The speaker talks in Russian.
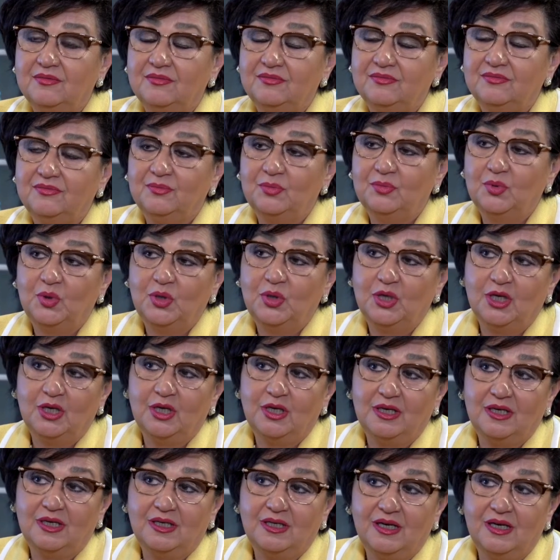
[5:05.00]
более
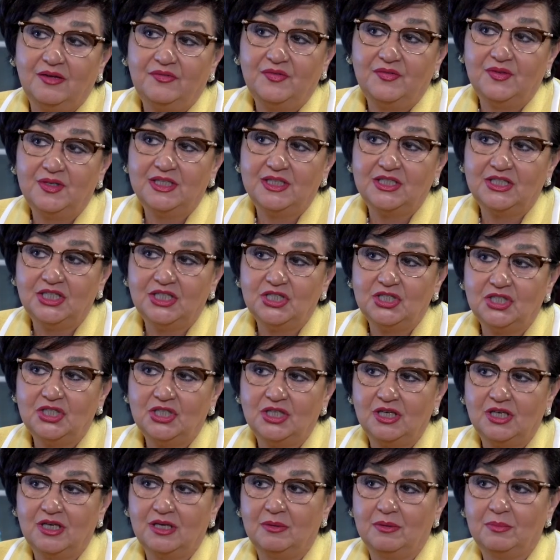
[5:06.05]

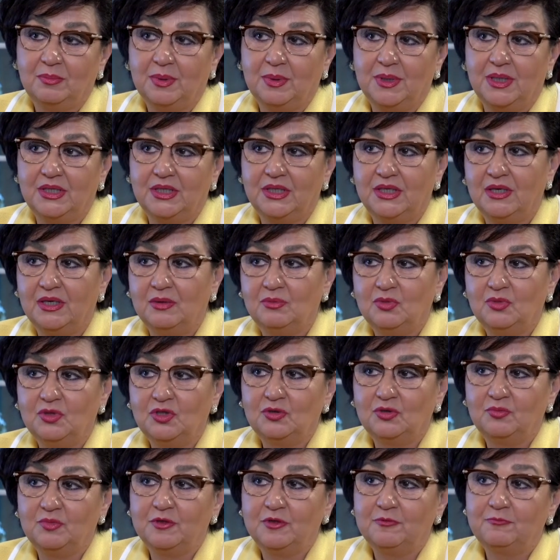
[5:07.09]
аферистичные компании, может
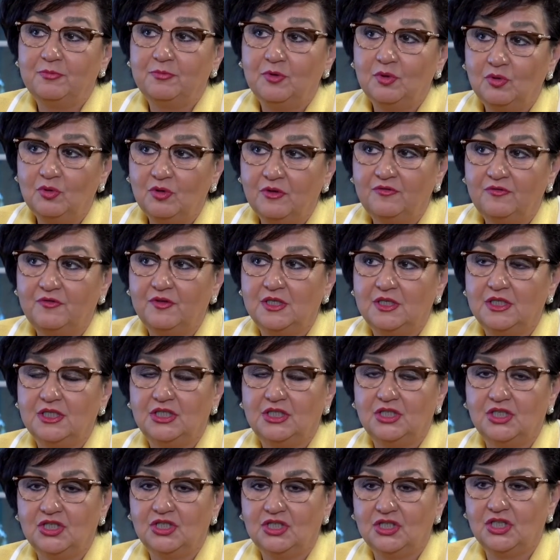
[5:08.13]
быть,
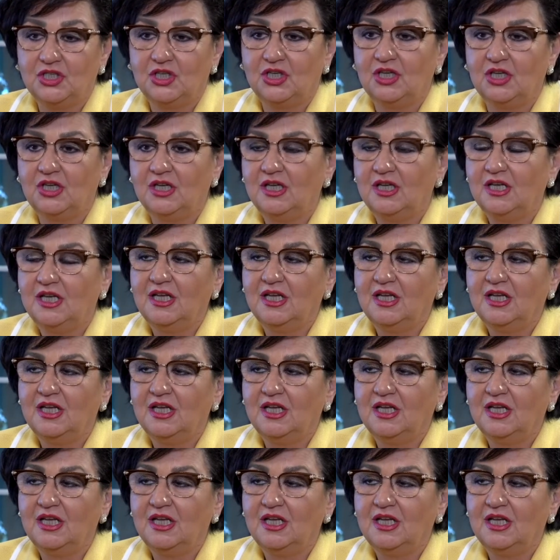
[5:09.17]
полуаферистичные,